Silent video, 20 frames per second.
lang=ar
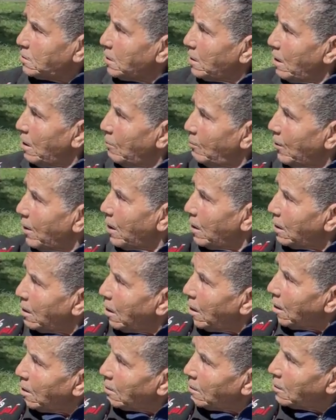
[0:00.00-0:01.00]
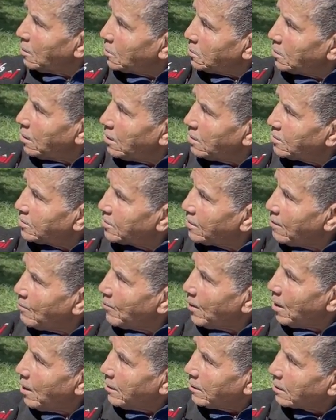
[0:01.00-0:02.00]
ديال ديال
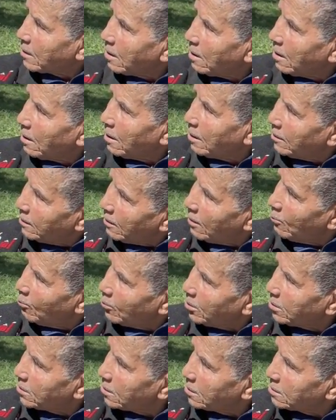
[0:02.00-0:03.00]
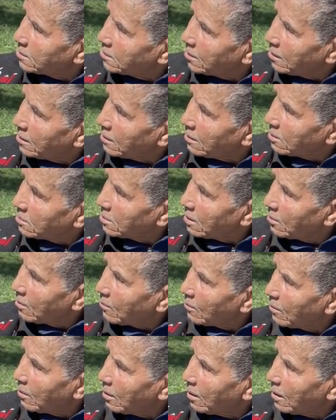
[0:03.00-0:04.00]
الزمالك هي الوداد ديالنا
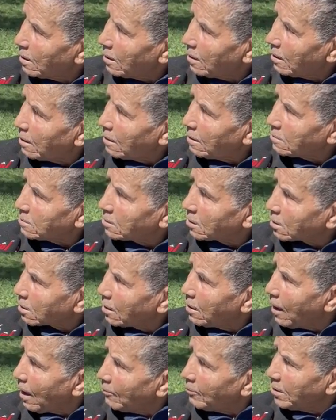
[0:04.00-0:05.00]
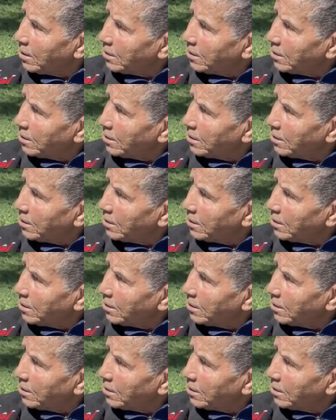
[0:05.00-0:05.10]
دابا داك اللعب